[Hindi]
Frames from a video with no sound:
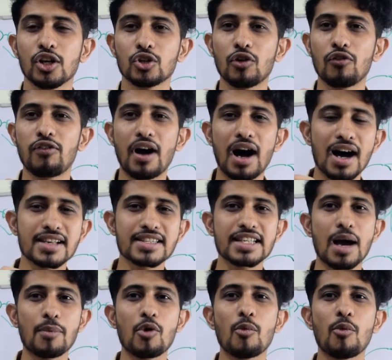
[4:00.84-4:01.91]
तो वहां से
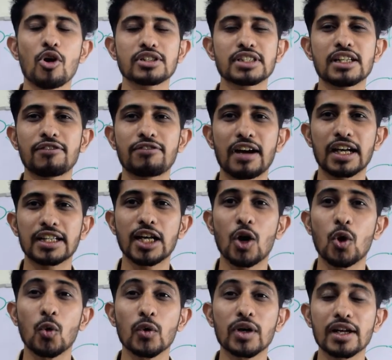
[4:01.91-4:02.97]
आपको बहुत ज़्यादा फ़ायदा
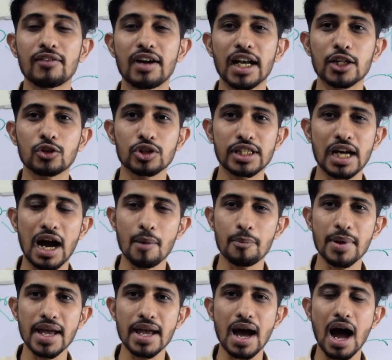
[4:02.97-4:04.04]
होने वाला है तो यहाँ
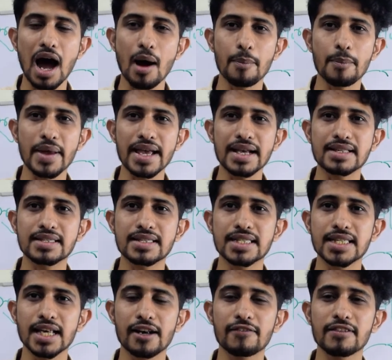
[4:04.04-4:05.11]
पे आप एक
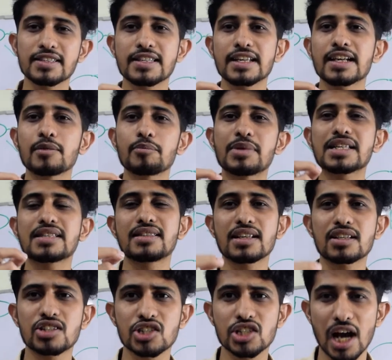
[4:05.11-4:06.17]
सर्विसिंग
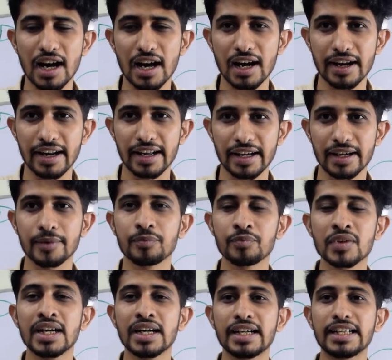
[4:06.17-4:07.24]
बिजनेस चला रहे
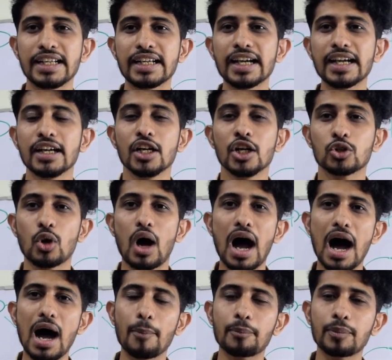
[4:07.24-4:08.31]
हैं ठीक है तो
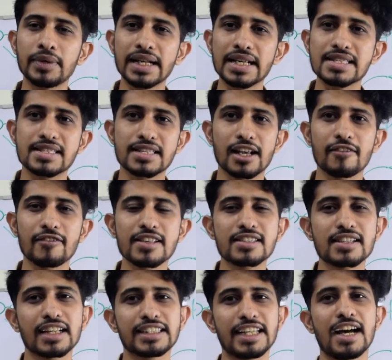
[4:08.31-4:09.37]
आपने सर्विस
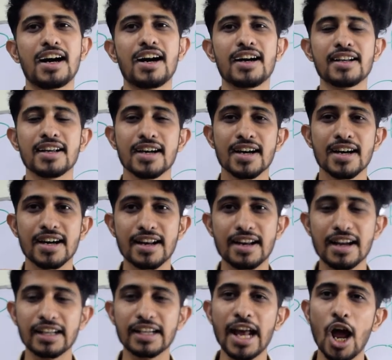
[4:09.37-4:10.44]
का ध्यान
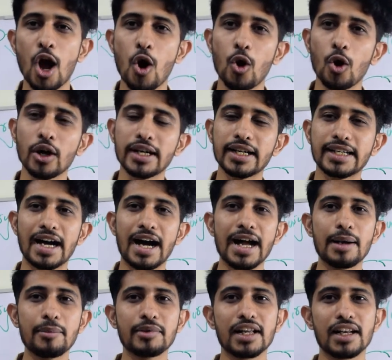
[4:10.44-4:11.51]
रखना है ऑन
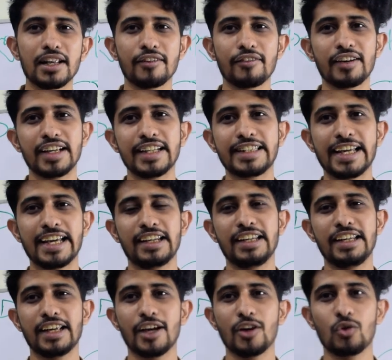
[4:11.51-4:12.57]
टाइम डिलीवरी
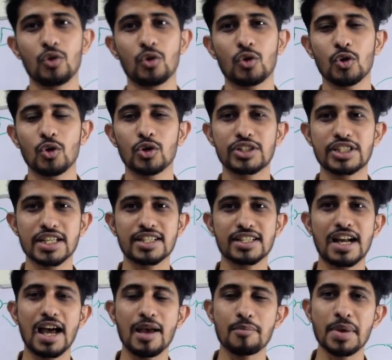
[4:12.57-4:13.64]
देनी है उनको जिस
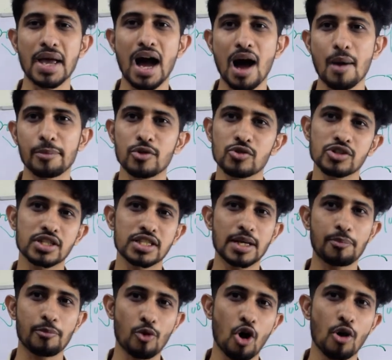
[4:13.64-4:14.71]
टाइम पे आपने उनसे
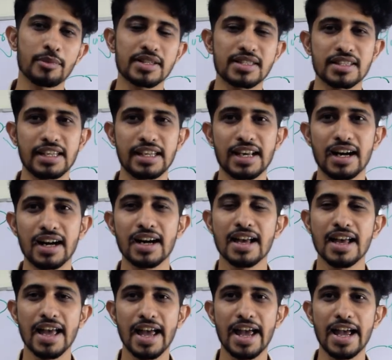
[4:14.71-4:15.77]
प्रॉमिस किया
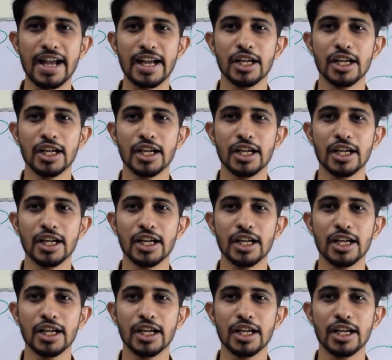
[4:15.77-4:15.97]
है